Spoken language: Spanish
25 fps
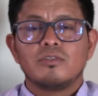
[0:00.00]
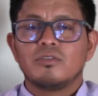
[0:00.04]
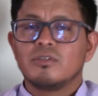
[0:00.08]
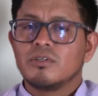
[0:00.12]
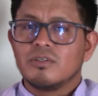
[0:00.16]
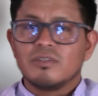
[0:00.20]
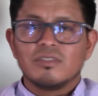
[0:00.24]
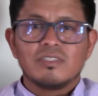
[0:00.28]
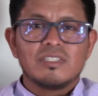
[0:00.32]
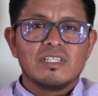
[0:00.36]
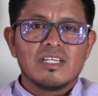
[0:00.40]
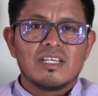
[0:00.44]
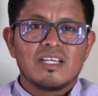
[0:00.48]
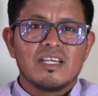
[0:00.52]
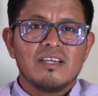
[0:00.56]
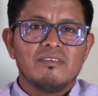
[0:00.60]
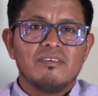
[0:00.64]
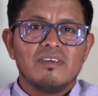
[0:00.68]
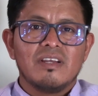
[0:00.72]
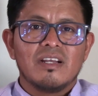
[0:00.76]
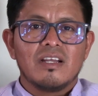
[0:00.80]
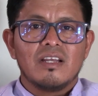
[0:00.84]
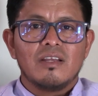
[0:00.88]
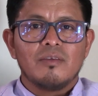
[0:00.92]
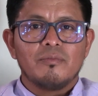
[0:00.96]
Yo no sé qué
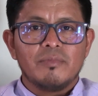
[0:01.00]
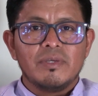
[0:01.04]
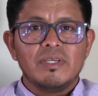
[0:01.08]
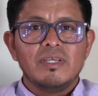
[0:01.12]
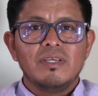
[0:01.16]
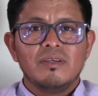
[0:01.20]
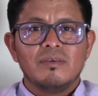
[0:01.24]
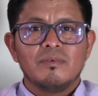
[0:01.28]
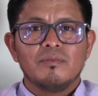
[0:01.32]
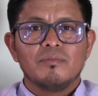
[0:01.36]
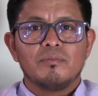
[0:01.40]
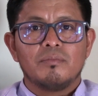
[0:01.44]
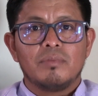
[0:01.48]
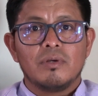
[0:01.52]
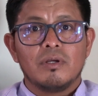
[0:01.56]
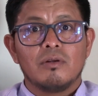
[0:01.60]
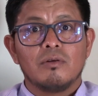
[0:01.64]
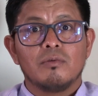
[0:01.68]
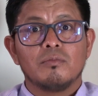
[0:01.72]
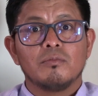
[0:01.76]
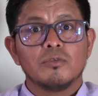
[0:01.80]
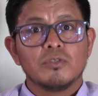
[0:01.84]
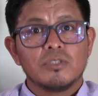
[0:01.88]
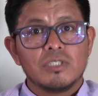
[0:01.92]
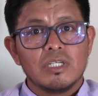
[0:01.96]
ven en mí,
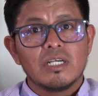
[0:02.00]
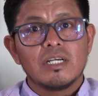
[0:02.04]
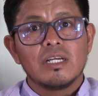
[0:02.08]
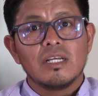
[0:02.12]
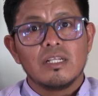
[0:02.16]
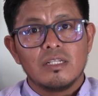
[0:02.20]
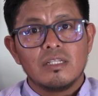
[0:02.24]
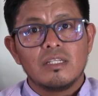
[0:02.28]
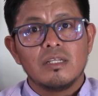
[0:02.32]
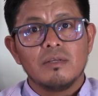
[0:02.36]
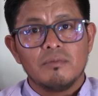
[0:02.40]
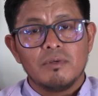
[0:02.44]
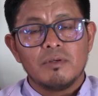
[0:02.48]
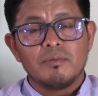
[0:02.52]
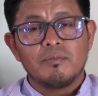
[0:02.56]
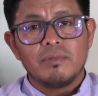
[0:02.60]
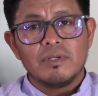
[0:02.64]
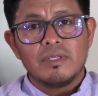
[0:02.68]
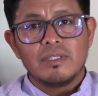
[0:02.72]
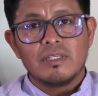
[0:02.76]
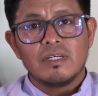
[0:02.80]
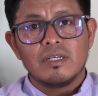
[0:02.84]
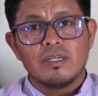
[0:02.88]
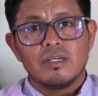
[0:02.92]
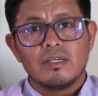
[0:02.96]
pero mucha gente me
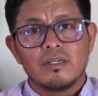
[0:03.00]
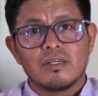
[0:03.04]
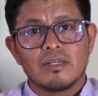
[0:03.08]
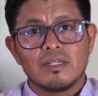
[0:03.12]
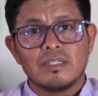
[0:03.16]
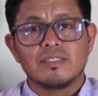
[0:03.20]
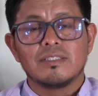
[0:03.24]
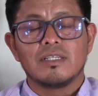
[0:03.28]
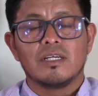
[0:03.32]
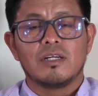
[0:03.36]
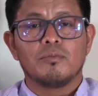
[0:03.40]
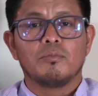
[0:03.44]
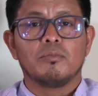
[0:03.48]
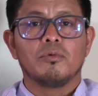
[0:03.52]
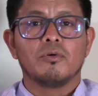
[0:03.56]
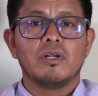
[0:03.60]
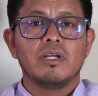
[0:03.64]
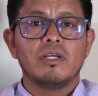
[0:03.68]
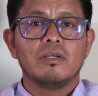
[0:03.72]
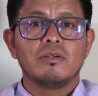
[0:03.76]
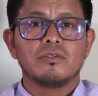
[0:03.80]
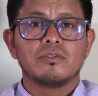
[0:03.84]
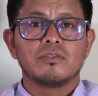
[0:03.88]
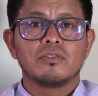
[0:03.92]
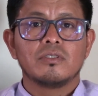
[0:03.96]
pide rezar por
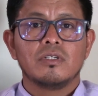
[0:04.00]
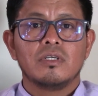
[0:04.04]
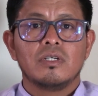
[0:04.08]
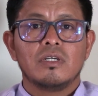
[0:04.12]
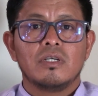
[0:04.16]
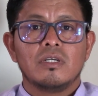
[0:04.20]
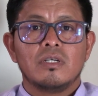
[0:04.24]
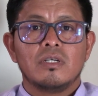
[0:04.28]
ellos